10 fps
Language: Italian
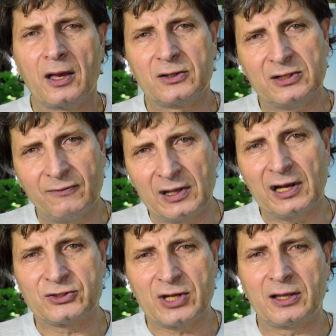si vede
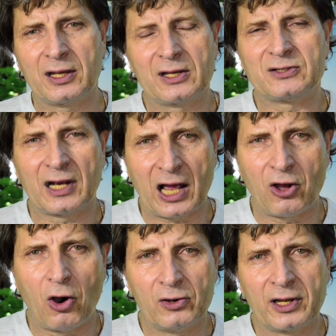la gente che si
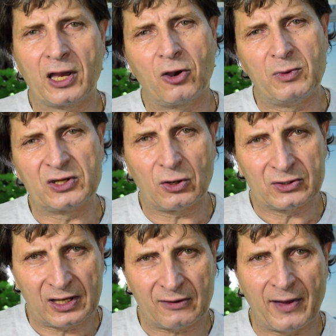raccoglie, che comincia a
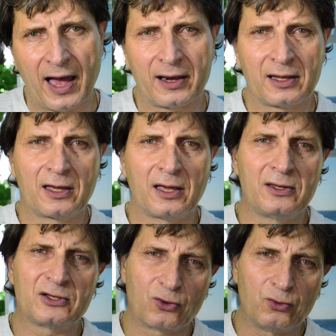osservare, che
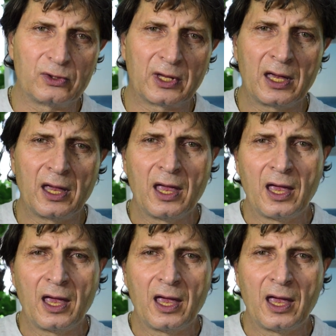discute